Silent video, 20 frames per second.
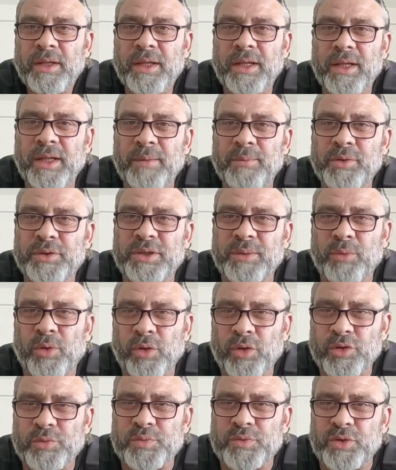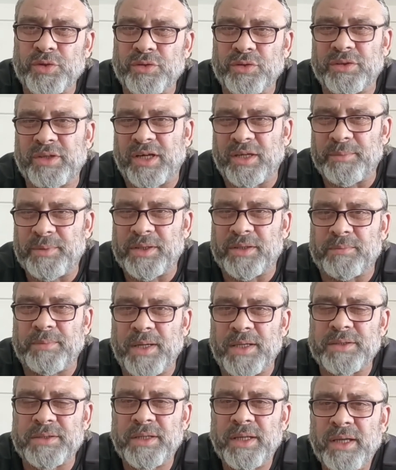e, bu tip orospu çocukları
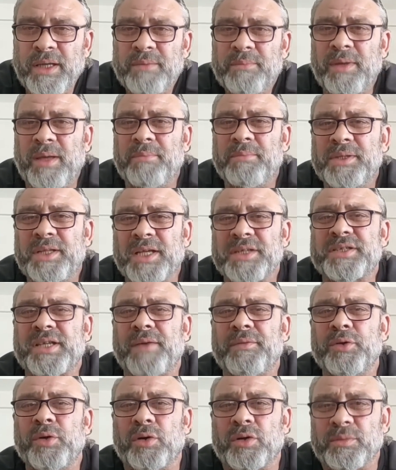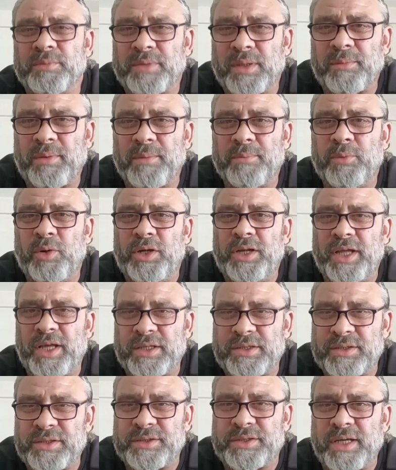bitmez. Ben bir de seviyorum tamam böyle
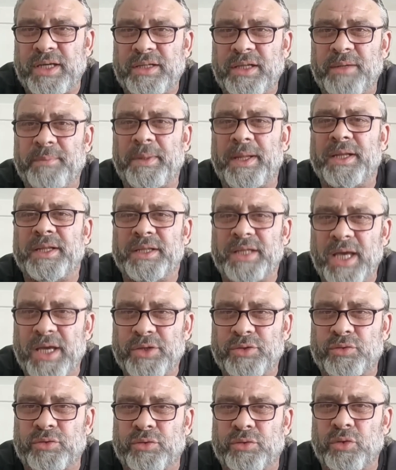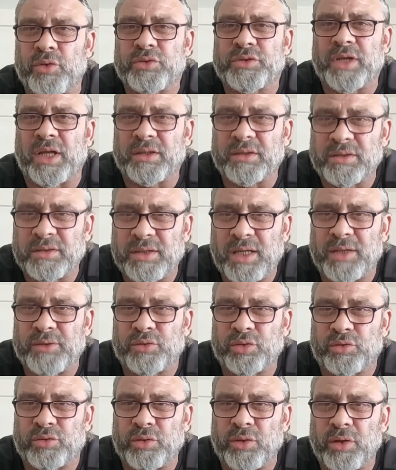ekşin şeyleri. Beni genç tutuyor,
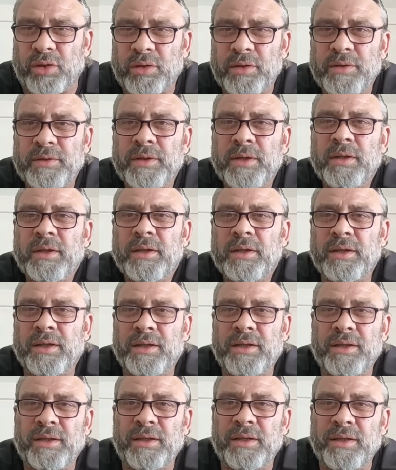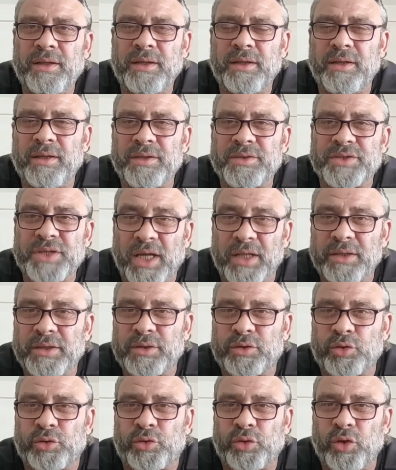saldırgan tutuyor e,
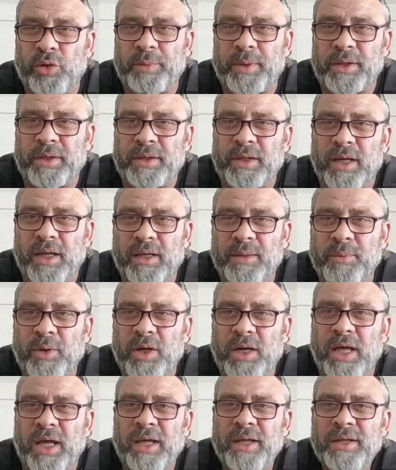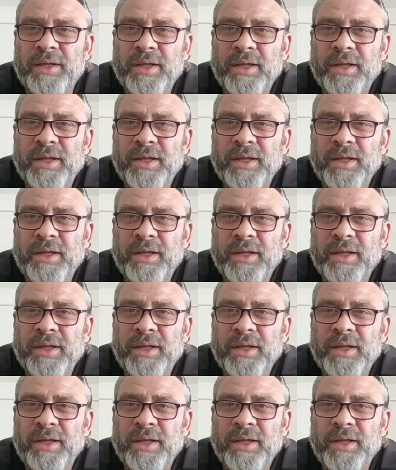canlı tutuyor beni yani. Böyle